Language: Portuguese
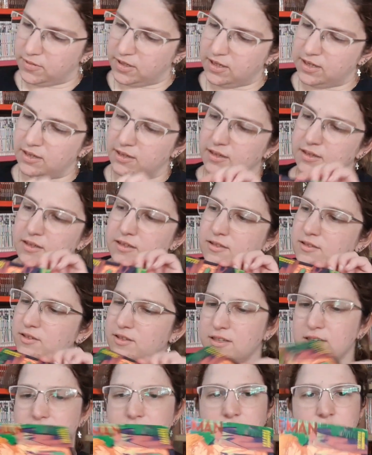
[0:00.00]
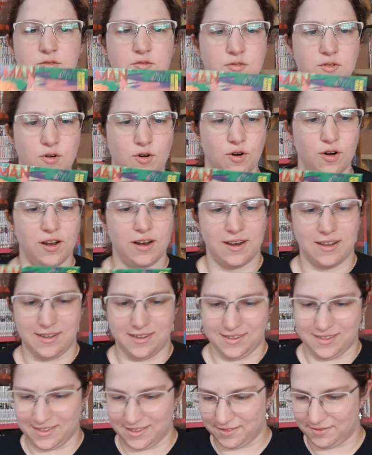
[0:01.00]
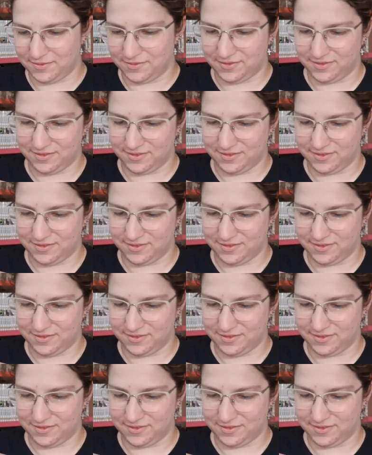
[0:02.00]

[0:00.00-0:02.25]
É, isso aqui tá com cola ainda.